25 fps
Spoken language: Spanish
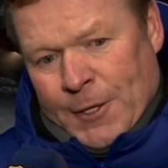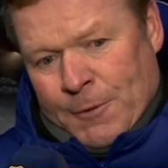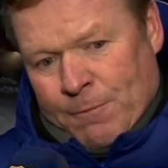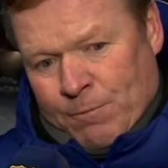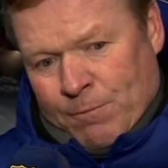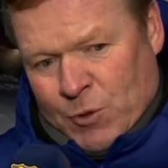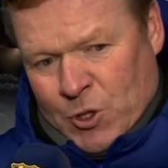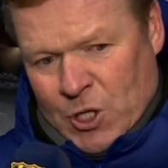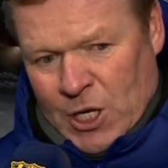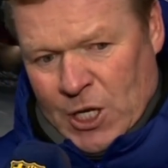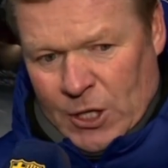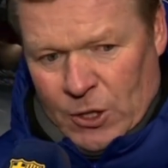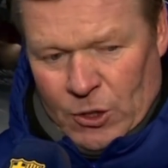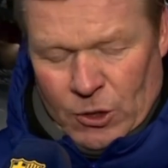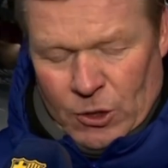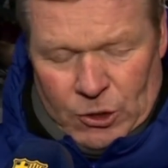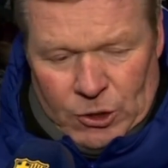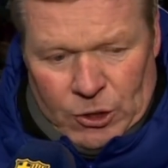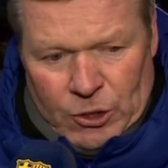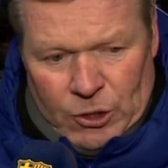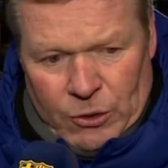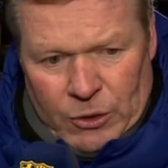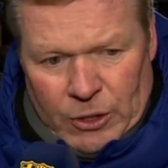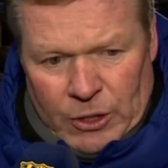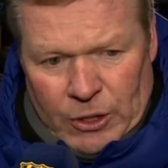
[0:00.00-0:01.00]
Si no,
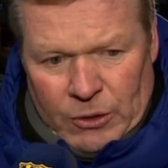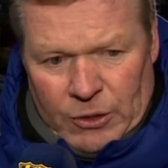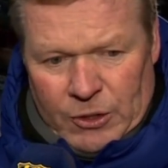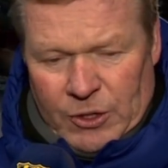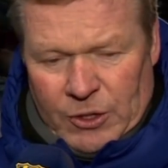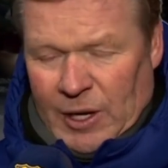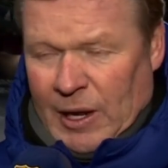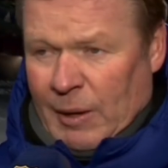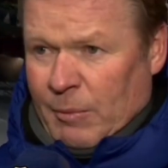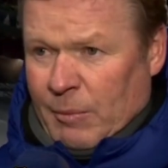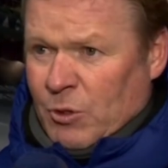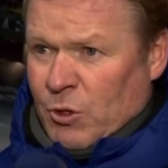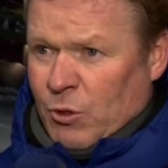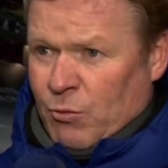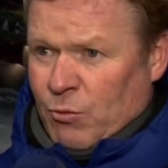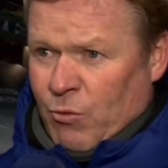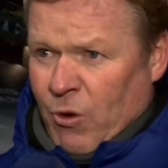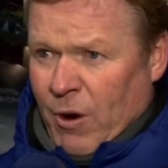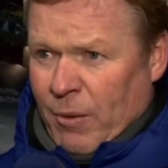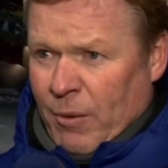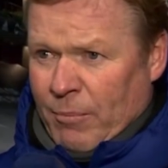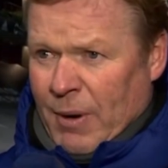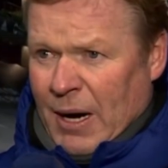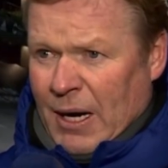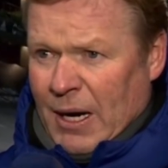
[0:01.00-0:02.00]
yo creo que tenemos un
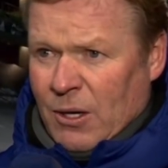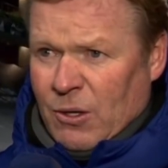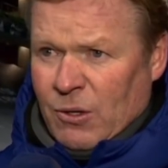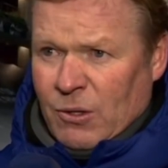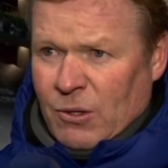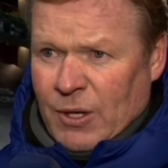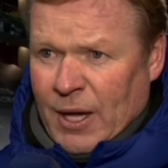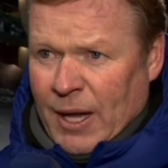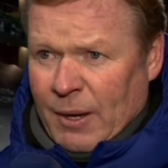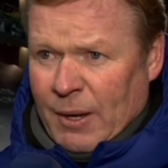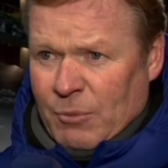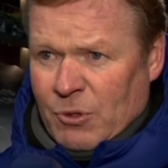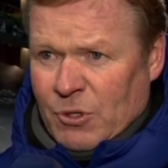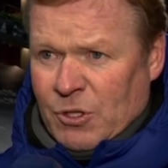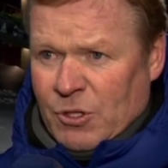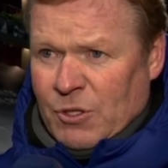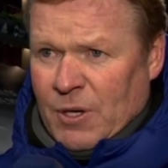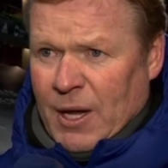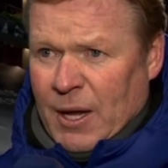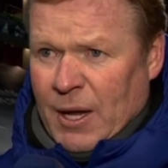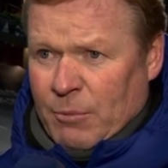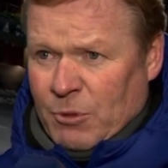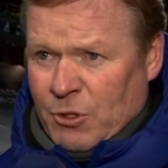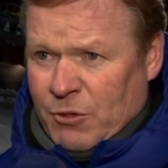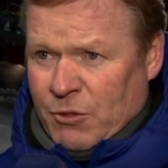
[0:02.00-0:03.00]
buen banco que hemos,
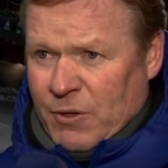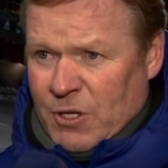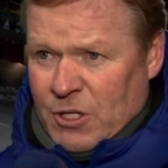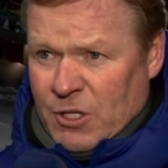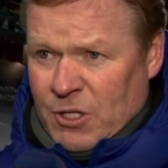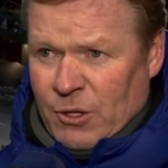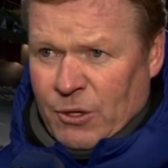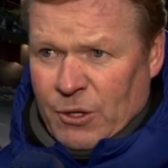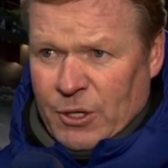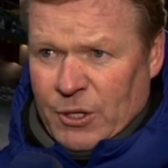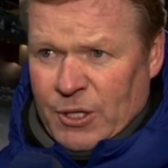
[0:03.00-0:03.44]
hemos visto hoy